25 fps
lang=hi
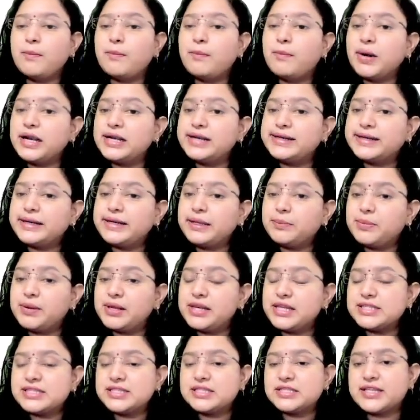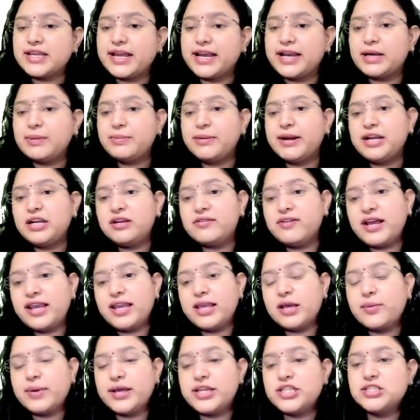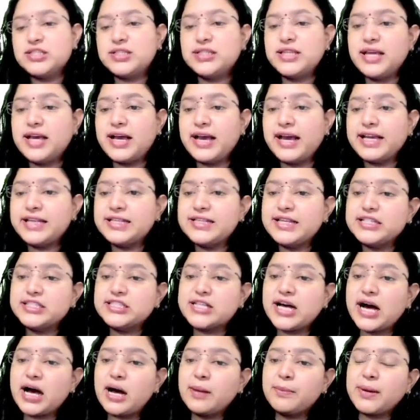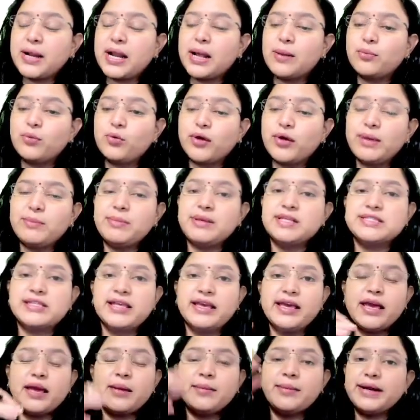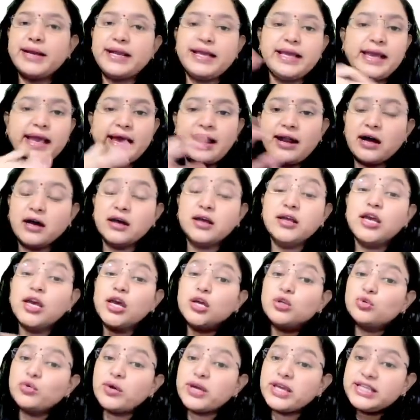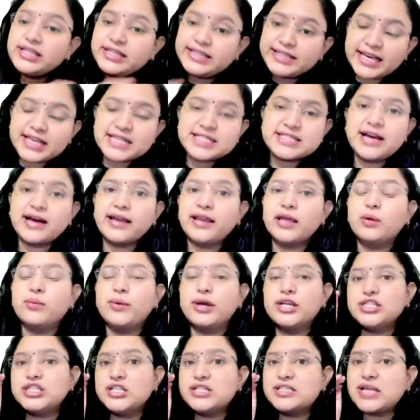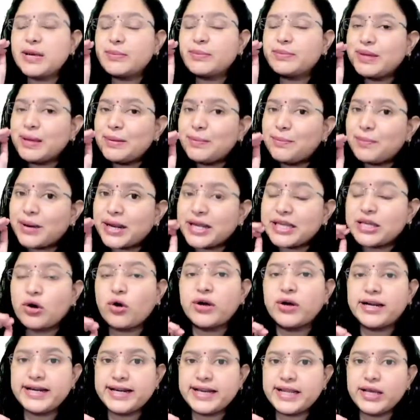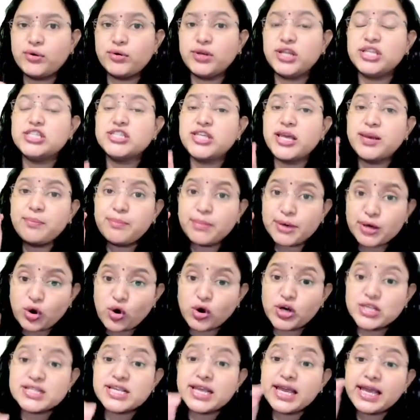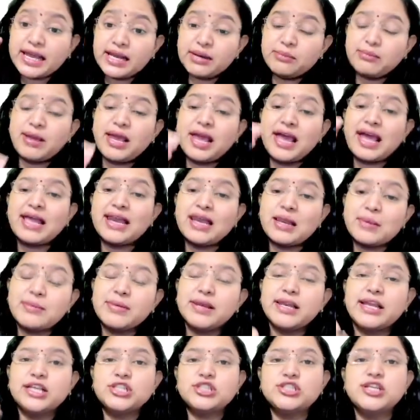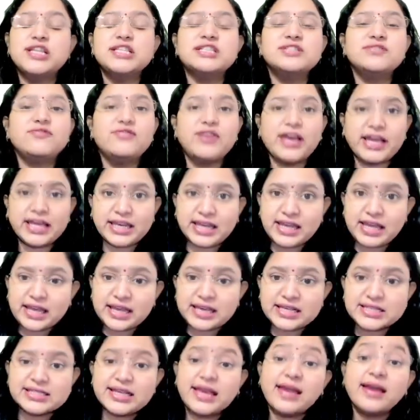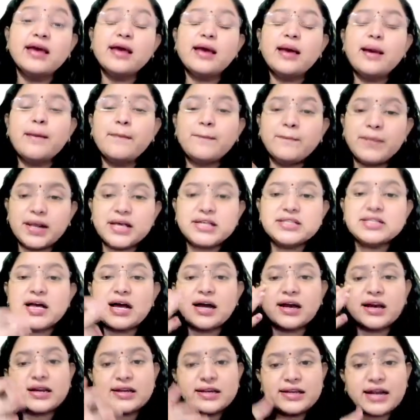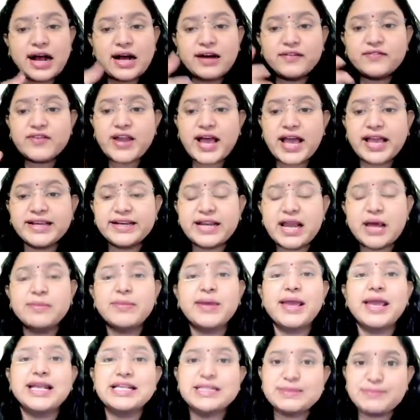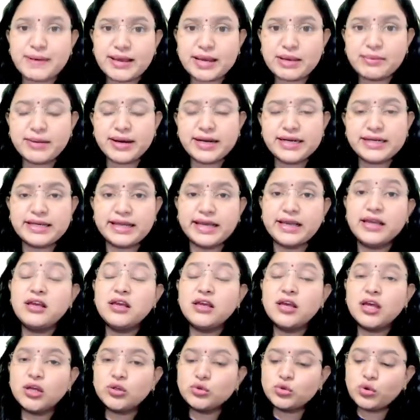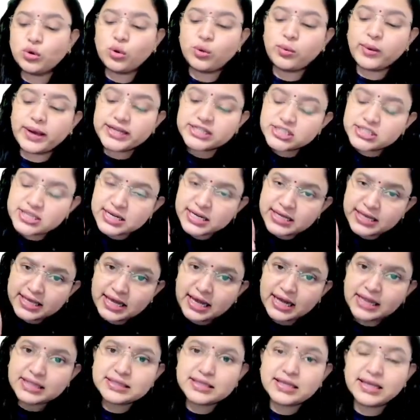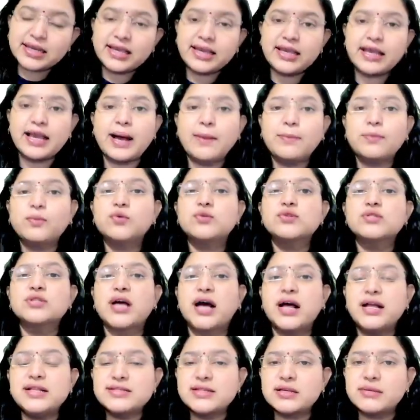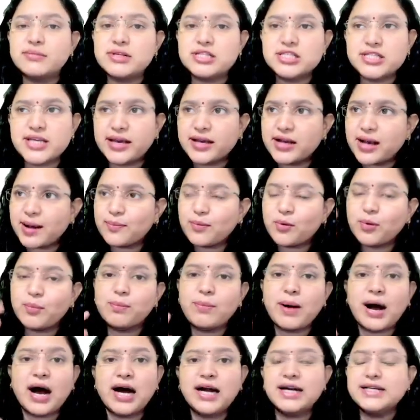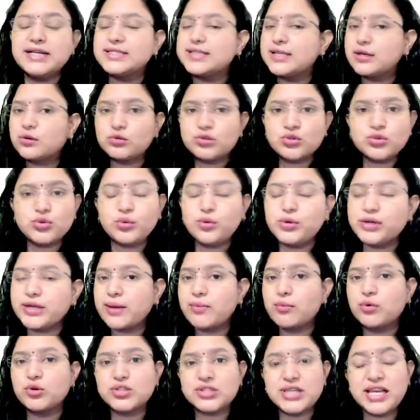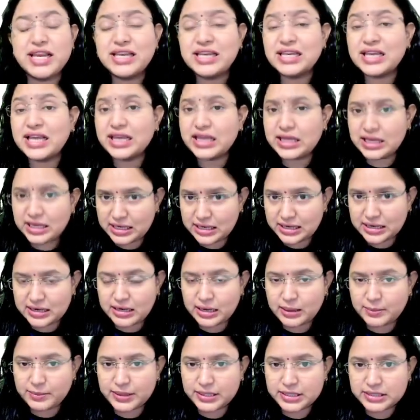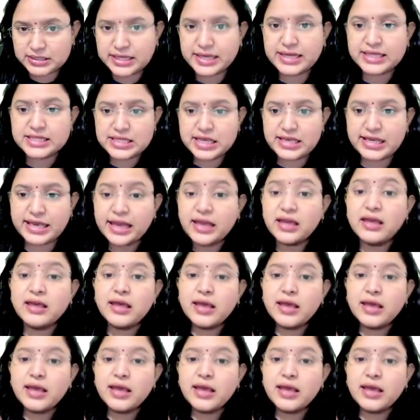मल्टीपल स्टेटमेंट वाले क्वेश्चन दिखाई दें जहाँ पर आपको ए बी सी ए बी डी है ना तो ये सारे क्वेश्चंस आपकी प्रायोरिटी होनी चाहिए बिकॉज इनमें एलिमिनेशन इज़ वेरी इजी प्लस अगर ग्राफ डायग्राम या एक्सपेरिमेंट है तो क्वेश्चन के अंदर ही आपको उसका आंसर मिल जाएगा आपको बाहर से कुछ ढूंढ के मोस्टली नहीं करना पड़ता है ठीक है